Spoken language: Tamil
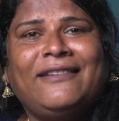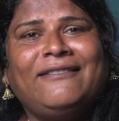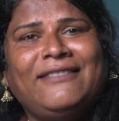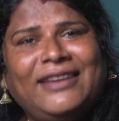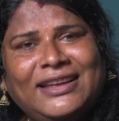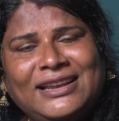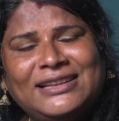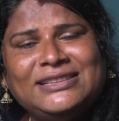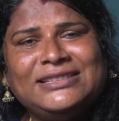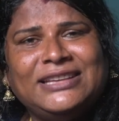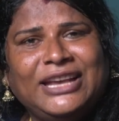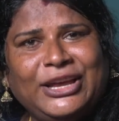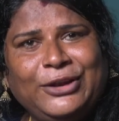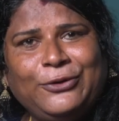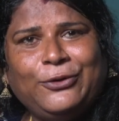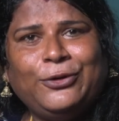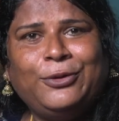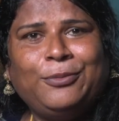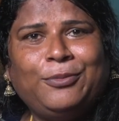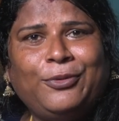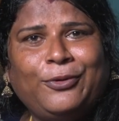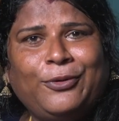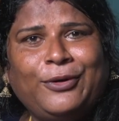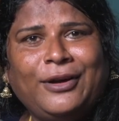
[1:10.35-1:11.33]
வேலை
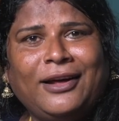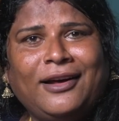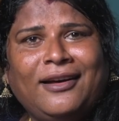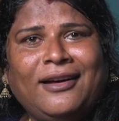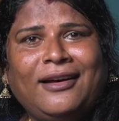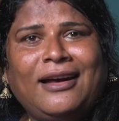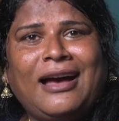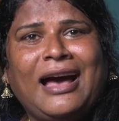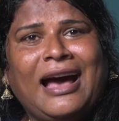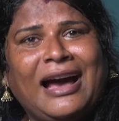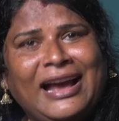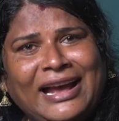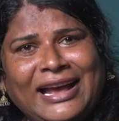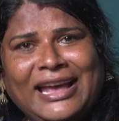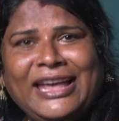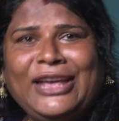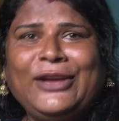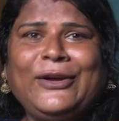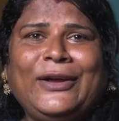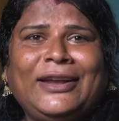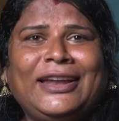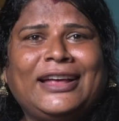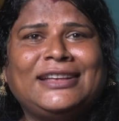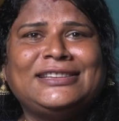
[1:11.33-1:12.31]
செய்யணும்னு போனால்
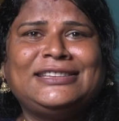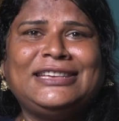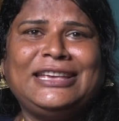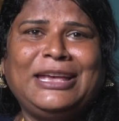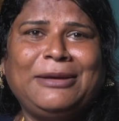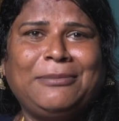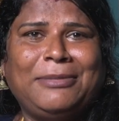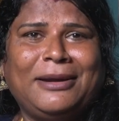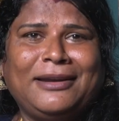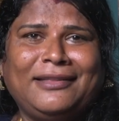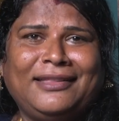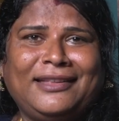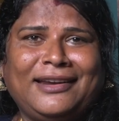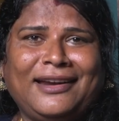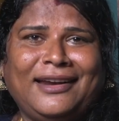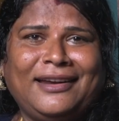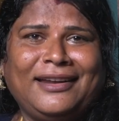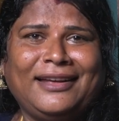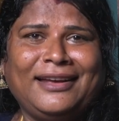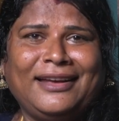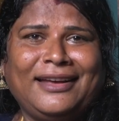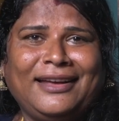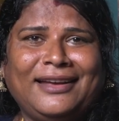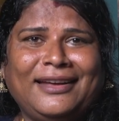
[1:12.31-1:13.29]
அங்கேயும் என்னை
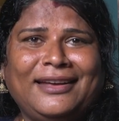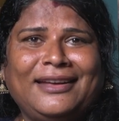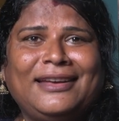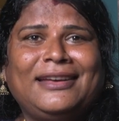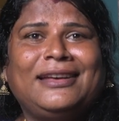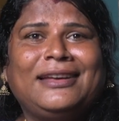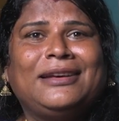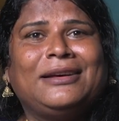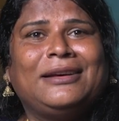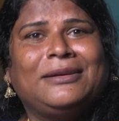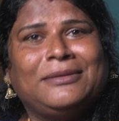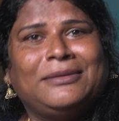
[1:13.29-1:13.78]
அசிங்கப்படுத்துகிறானுங்க